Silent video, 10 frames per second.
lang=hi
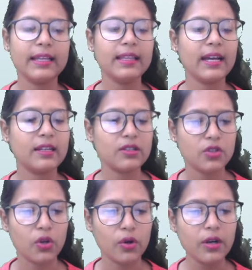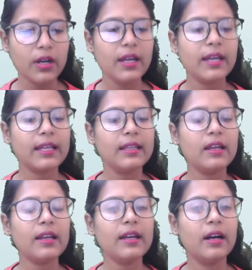है दैट इज़ योर कितना
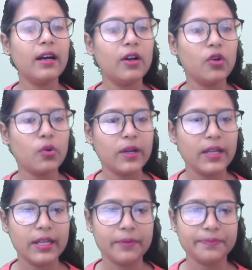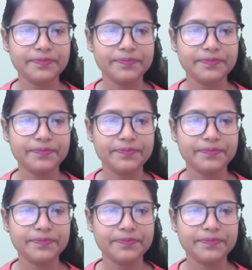रहेगा ट्वेंटी